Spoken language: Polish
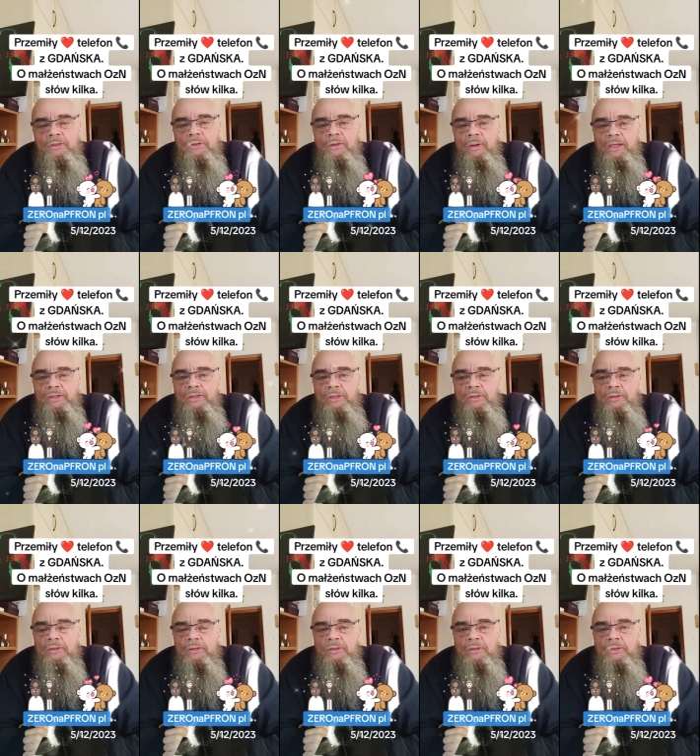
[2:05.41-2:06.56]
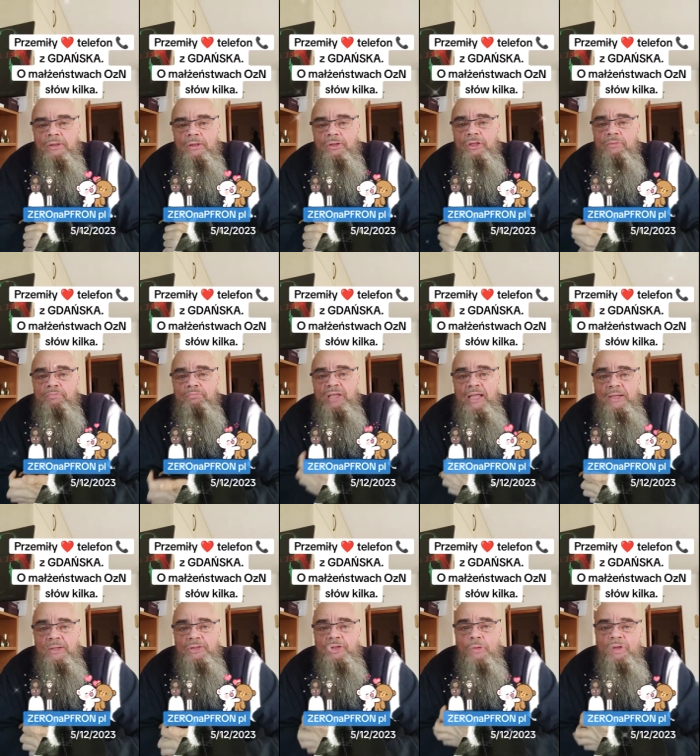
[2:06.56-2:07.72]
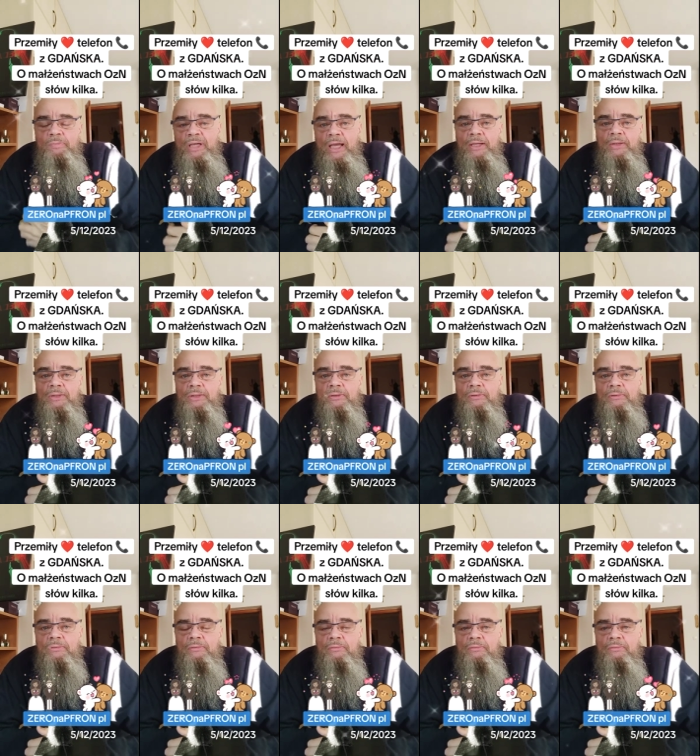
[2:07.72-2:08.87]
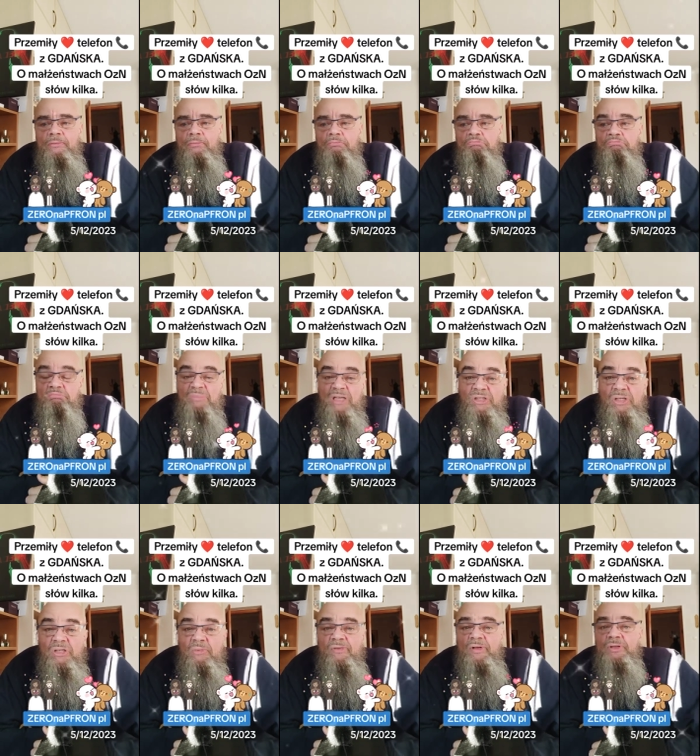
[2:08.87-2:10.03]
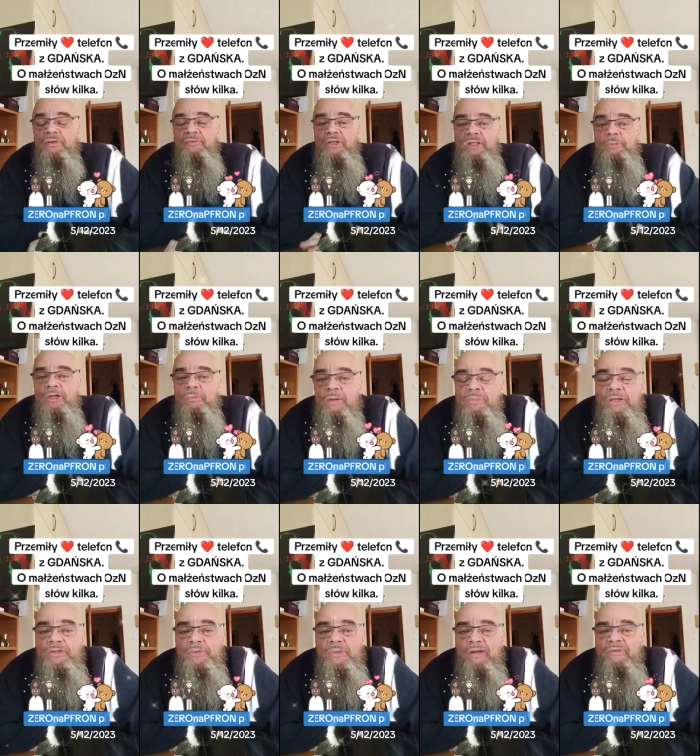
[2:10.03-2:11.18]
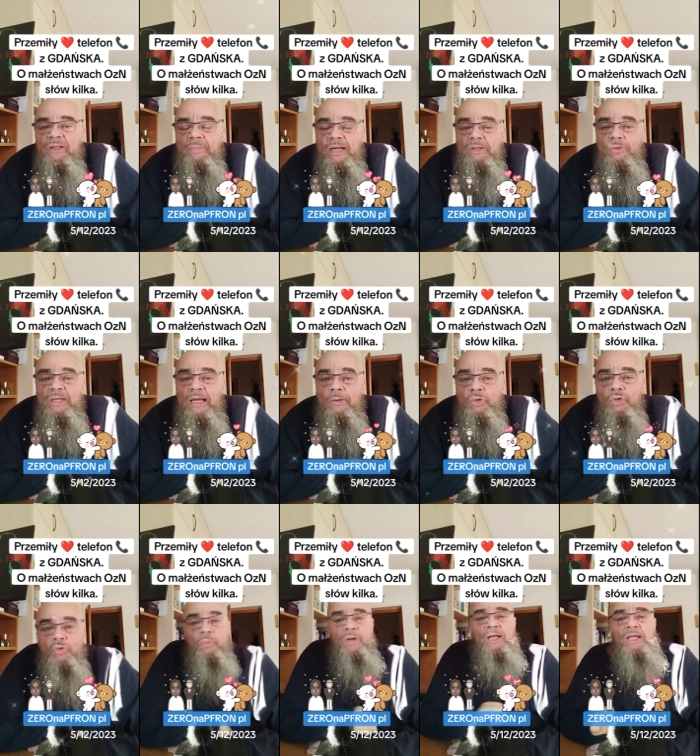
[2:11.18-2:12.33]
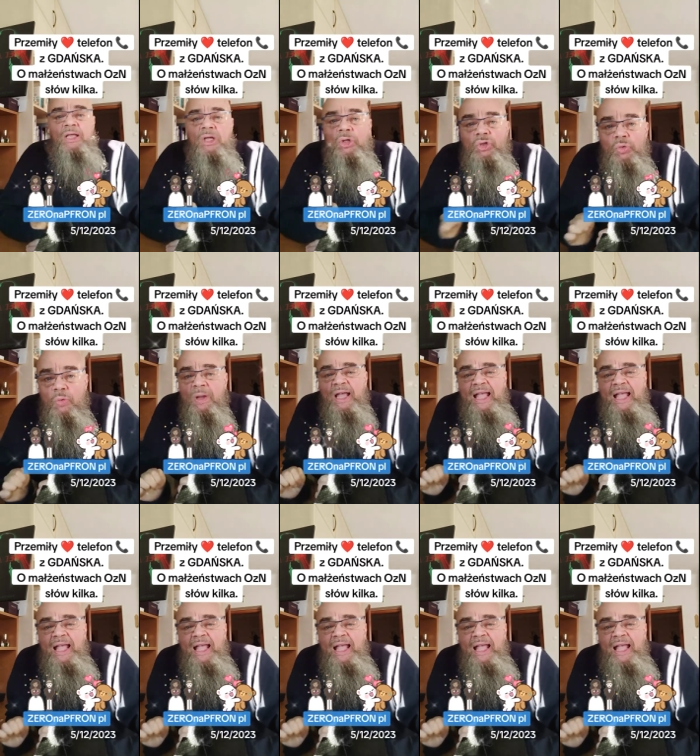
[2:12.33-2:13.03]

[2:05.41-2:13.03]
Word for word: Zobaczcie. Czyli pieniądz robi pieniądz. Tak szczerze mówiąc, to w jednym chyba miejscu nawet pracuje jako słup. słup.